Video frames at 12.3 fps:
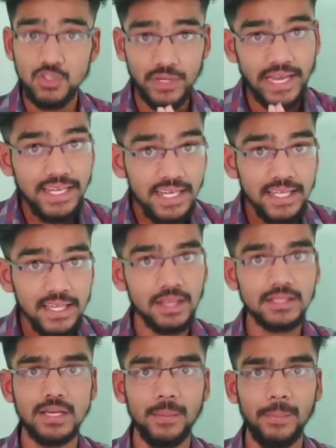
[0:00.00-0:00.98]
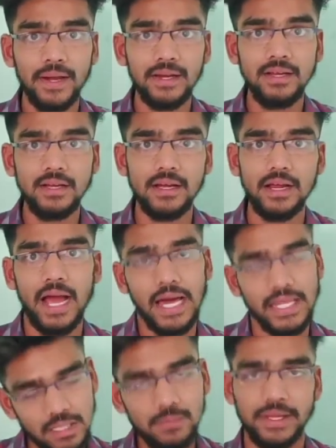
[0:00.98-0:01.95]
ஸோ என்ன இருந்துச்சு அப்படின்னு
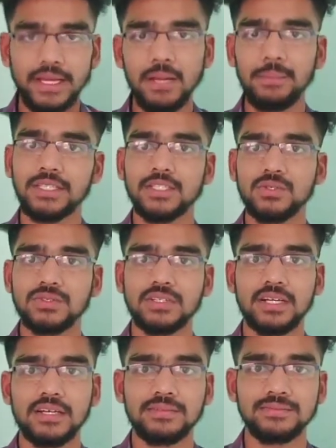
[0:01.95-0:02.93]
அதையும் நீங்களே பார்த்துட்டு வந்துருங்க